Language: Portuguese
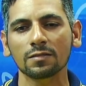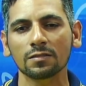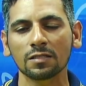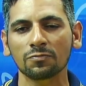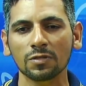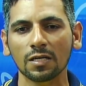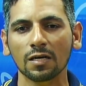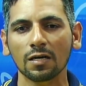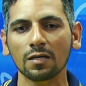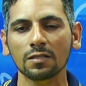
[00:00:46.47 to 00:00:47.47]

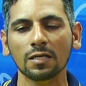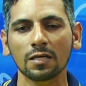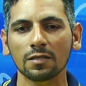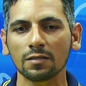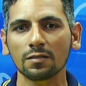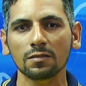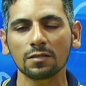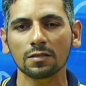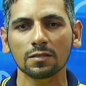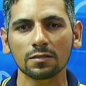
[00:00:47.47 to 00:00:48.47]
identificar e daí em
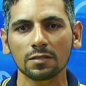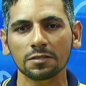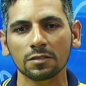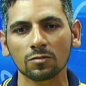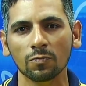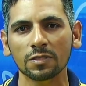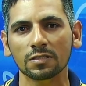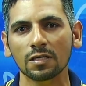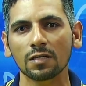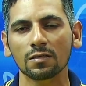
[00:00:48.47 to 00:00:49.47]
diante a gente
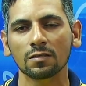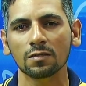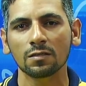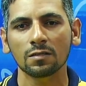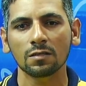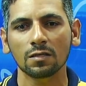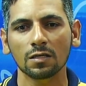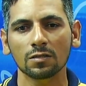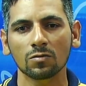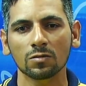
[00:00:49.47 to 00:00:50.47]
começar
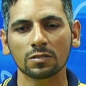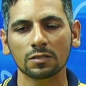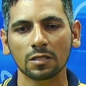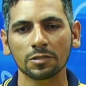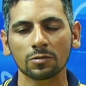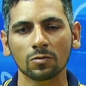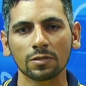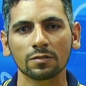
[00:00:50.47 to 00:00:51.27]
a nossa trajetória.